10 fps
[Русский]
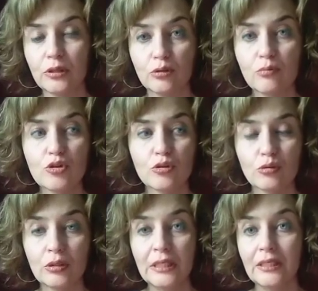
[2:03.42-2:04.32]
о том,
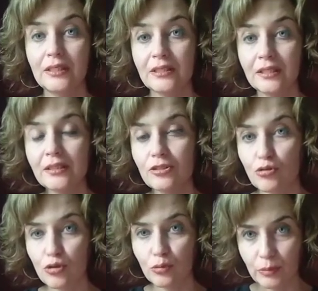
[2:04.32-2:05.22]
что я
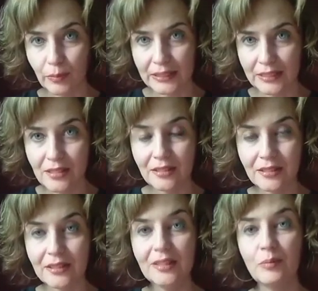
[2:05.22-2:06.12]
хочу, чтобы полезных
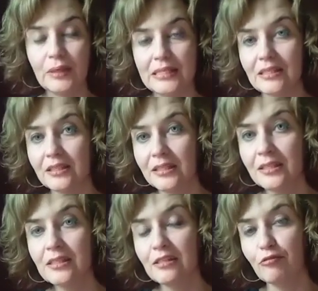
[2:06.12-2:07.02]
книг, полезных
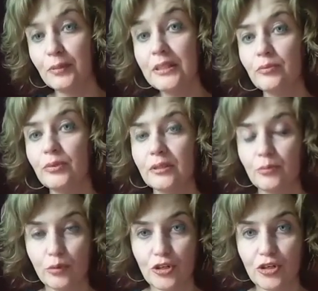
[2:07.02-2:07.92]
текстов в мире было
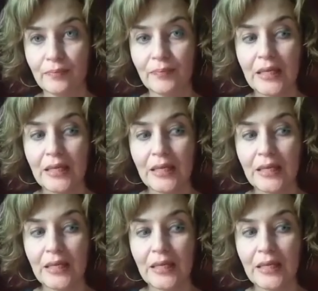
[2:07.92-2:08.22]
больше.